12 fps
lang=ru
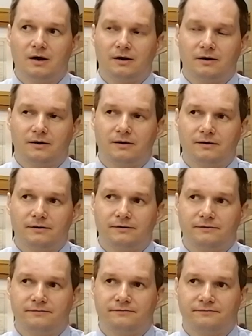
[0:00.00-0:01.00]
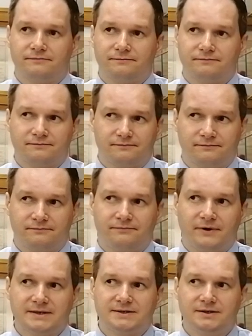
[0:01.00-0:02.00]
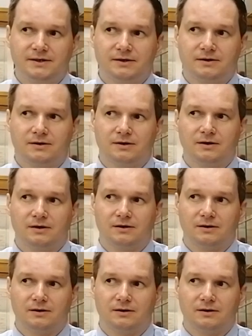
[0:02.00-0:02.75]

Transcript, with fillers: а, возник